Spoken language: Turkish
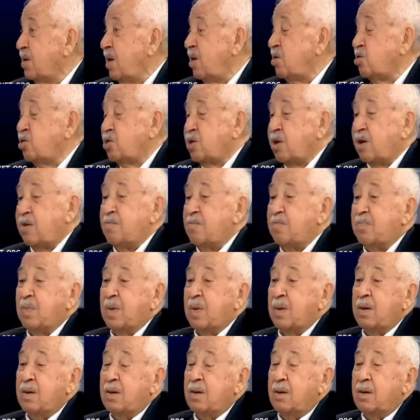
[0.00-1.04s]
geçti.
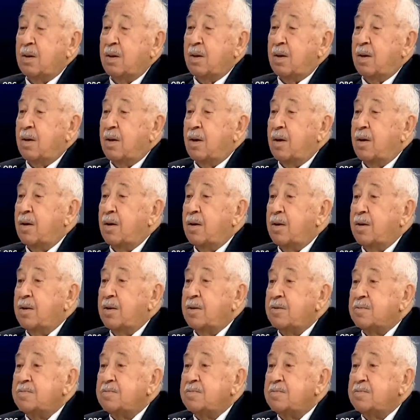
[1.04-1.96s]
Peki o zaman e,